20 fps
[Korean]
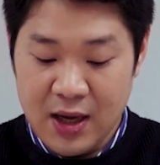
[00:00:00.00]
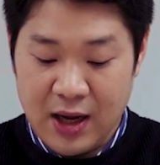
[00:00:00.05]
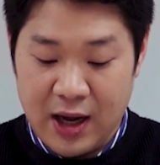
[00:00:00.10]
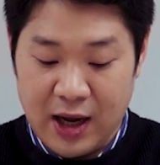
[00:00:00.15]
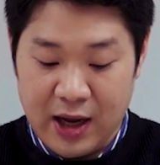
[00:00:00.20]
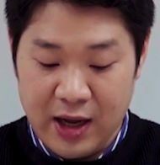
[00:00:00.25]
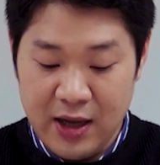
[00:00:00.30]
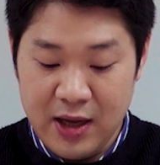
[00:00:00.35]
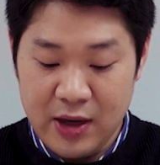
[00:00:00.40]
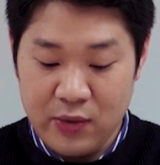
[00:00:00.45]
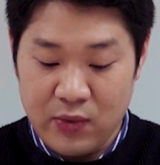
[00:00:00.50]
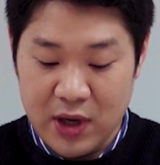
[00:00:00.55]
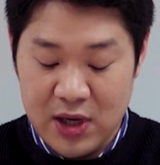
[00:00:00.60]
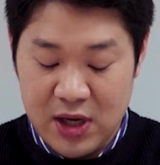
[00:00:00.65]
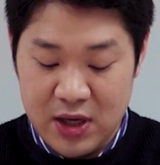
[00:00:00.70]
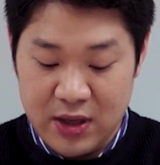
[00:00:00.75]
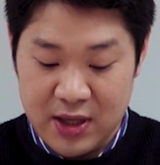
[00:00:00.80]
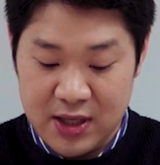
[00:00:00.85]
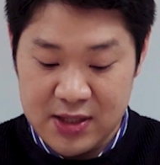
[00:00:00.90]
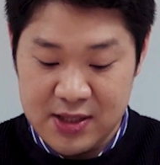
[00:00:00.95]
가해
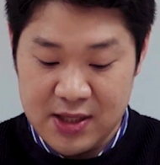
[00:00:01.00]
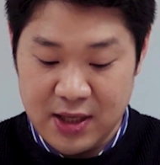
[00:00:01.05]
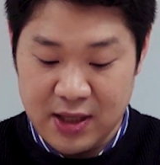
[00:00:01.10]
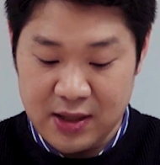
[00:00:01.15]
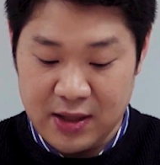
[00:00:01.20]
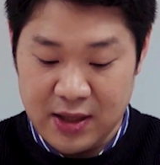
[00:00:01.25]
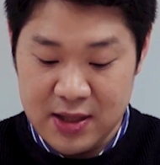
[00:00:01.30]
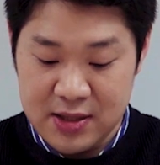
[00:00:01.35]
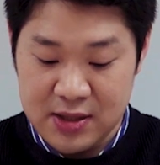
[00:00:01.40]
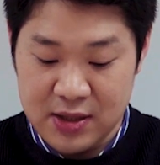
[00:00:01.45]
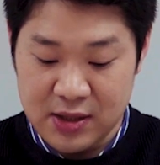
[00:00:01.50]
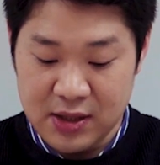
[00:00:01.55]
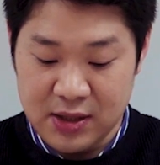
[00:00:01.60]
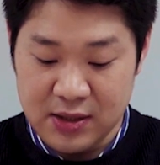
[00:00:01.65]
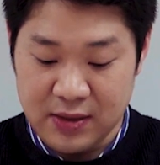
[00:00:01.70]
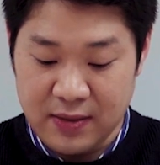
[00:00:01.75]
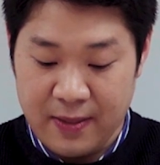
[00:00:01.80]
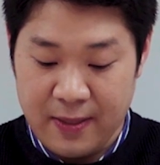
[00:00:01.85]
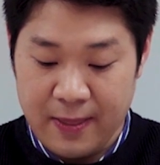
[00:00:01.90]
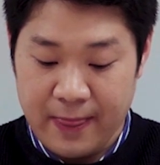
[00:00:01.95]
관련 학생에
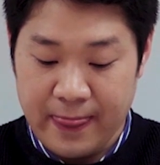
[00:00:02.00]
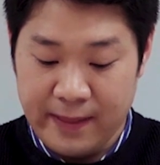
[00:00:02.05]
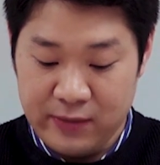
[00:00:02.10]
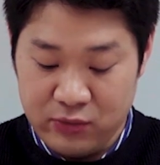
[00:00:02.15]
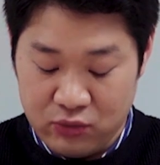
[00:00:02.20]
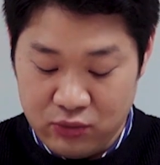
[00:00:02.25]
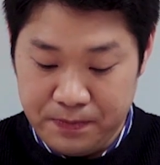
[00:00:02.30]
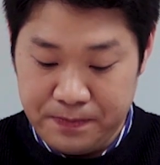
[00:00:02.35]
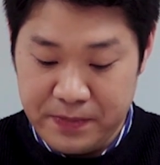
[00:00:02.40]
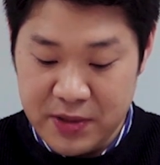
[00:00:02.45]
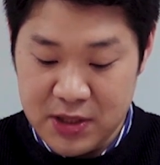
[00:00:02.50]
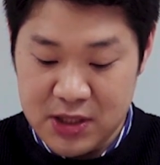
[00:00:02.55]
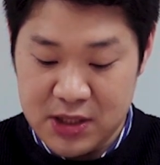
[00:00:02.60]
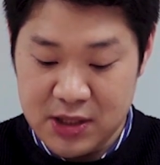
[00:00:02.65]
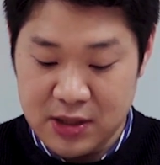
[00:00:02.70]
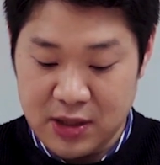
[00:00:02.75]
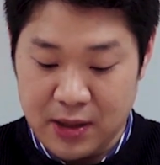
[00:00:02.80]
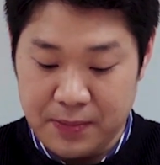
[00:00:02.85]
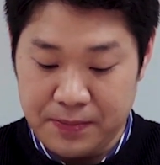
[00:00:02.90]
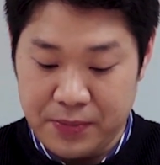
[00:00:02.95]
대해서는
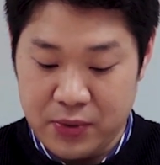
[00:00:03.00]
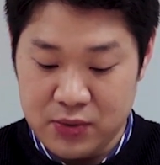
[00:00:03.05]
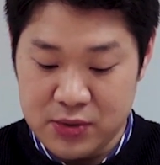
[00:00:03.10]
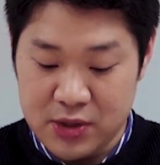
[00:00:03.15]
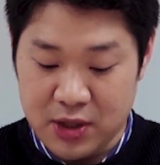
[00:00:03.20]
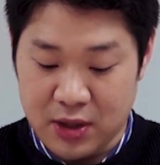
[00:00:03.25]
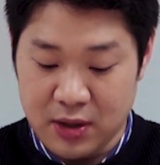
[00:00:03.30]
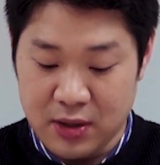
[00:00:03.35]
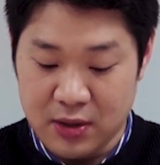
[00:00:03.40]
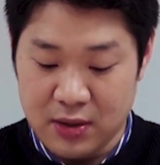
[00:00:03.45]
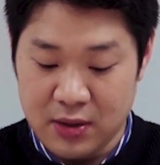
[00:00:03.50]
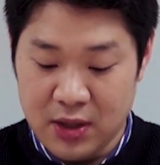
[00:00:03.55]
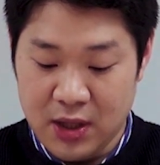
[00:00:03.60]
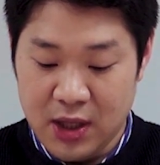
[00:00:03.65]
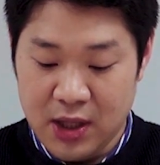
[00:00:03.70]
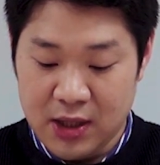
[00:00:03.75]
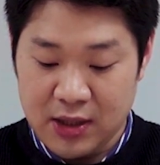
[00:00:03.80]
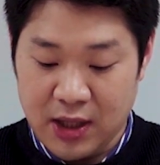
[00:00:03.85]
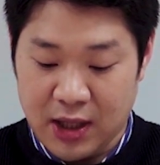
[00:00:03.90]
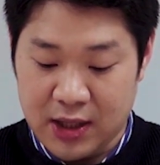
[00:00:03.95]
눈빛이나 표정,
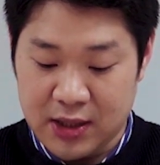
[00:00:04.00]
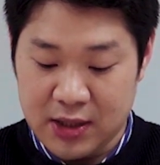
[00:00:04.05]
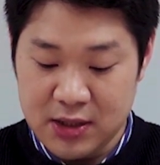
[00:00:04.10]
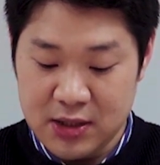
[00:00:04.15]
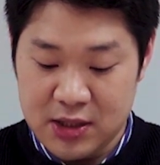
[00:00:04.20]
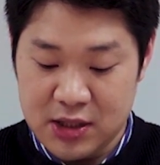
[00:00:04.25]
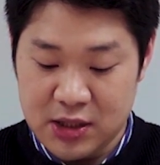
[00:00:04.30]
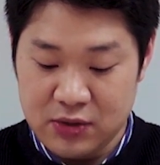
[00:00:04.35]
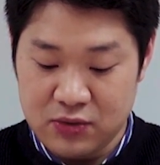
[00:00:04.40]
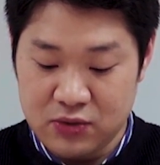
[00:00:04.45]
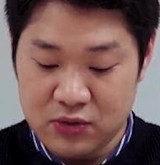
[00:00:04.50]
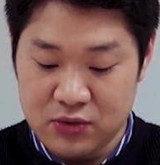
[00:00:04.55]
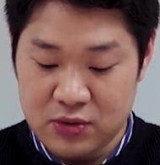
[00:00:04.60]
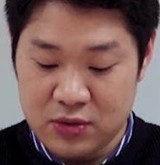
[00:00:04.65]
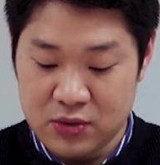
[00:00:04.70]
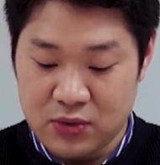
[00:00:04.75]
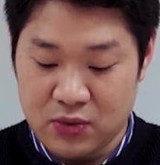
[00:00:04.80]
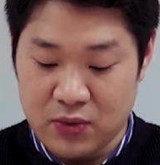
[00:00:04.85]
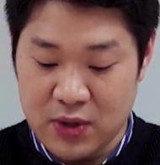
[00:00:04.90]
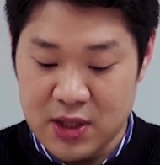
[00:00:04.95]
다른
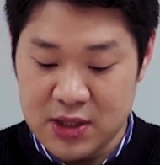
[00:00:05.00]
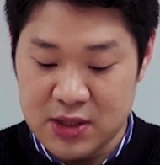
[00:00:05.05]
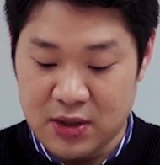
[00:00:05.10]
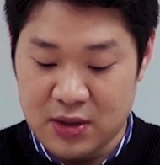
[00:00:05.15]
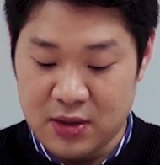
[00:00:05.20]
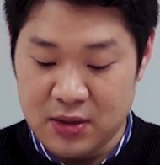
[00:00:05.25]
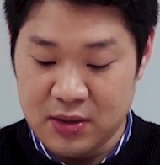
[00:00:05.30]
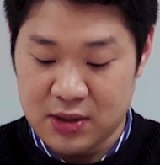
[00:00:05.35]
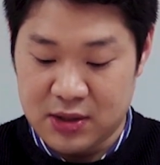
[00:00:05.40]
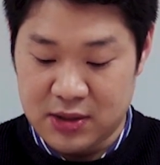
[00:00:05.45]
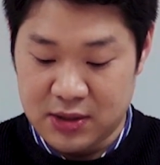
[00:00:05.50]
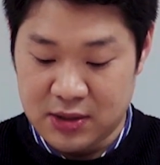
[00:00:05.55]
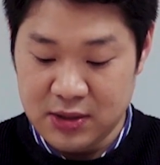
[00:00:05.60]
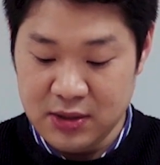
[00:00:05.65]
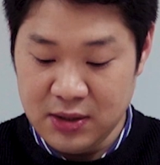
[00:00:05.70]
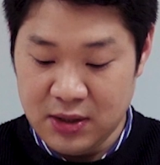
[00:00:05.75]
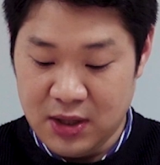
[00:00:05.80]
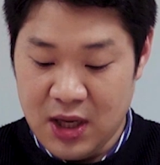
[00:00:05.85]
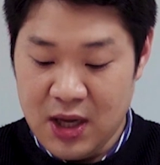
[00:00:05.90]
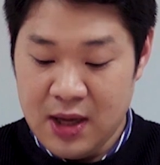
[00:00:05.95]
친구들을 통해서
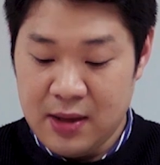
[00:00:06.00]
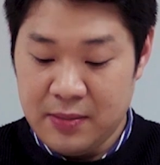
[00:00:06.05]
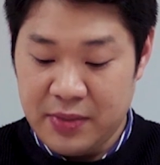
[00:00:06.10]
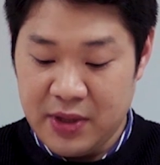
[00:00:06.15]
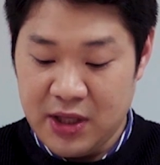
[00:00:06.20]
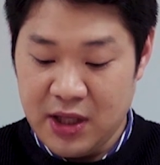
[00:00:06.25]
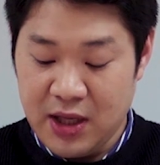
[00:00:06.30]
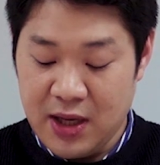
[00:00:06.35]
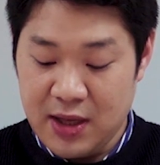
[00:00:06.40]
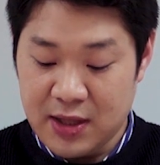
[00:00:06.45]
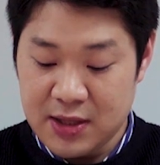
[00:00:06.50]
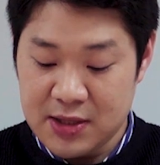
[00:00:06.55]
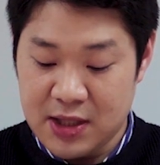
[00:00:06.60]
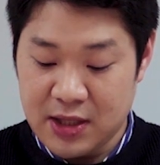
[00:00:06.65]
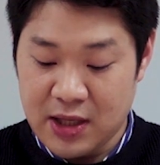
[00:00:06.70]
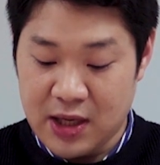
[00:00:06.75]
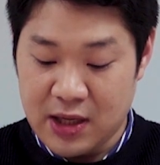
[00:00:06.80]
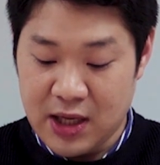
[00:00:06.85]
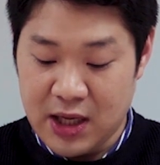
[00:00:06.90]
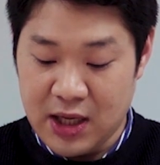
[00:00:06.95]
등 피해
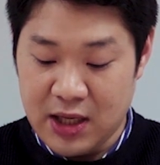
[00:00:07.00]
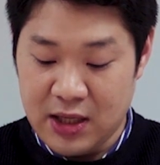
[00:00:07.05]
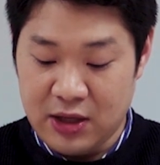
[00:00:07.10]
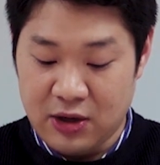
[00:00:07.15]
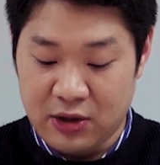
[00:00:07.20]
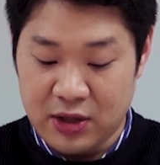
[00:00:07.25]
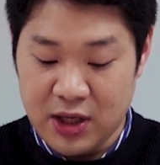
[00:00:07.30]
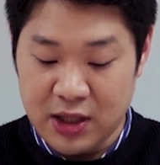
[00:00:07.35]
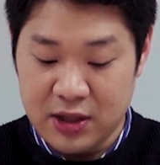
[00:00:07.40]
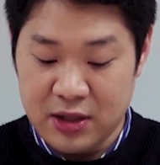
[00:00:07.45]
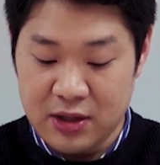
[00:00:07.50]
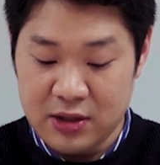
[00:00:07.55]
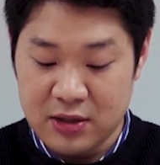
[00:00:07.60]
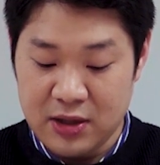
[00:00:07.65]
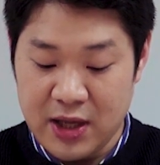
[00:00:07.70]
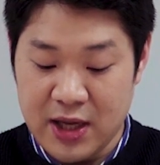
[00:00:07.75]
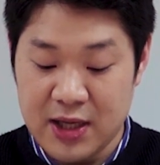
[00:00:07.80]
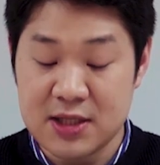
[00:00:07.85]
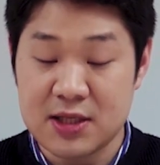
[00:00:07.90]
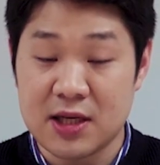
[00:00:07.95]
학생에게
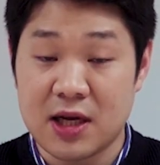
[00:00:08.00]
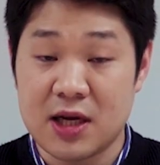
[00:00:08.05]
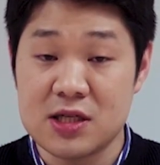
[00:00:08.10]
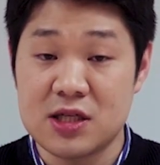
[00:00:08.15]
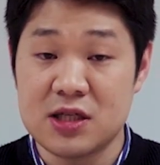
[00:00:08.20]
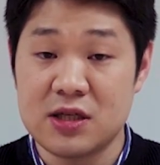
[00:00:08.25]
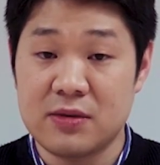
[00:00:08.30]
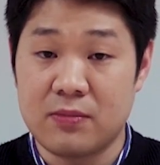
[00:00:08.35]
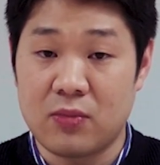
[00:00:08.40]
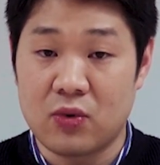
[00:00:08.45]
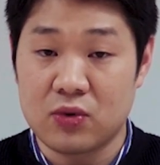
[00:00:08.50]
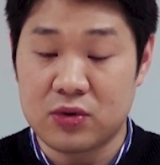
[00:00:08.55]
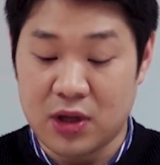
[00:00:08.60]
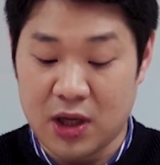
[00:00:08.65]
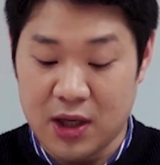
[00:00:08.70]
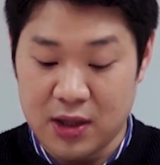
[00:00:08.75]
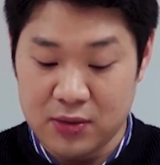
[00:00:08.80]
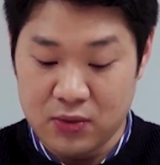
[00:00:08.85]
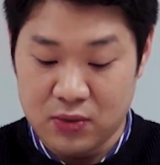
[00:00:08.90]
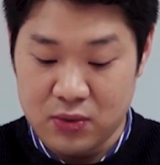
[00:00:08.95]
영향력을 행사하지
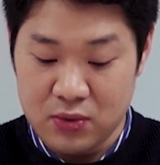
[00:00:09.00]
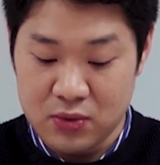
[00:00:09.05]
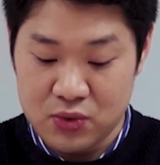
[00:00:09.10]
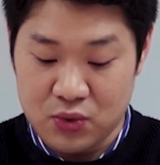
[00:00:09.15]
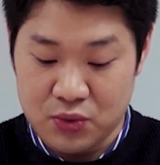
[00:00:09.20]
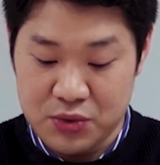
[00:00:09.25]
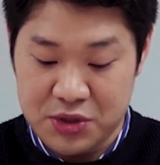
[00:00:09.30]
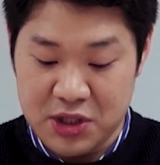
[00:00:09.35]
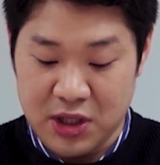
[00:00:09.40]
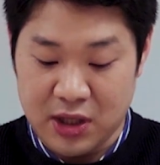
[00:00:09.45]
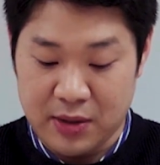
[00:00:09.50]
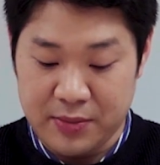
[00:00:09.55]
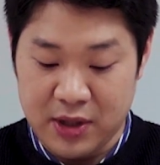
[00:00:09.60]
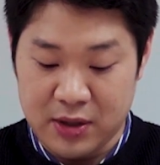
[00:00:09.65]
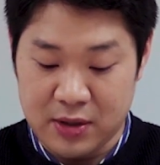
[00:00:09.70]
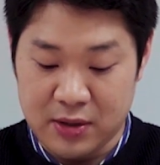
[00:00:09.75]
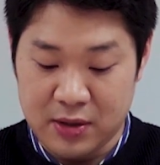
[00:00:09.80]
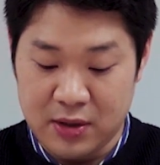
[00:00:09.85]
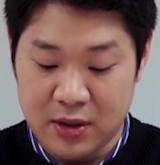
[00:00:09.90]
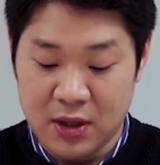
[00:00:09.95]
못하도록
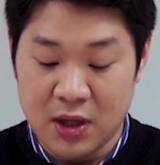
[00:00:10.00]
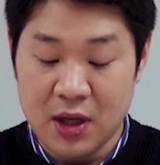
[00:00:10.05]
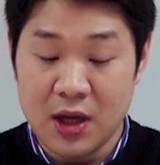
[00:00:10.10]
조치하며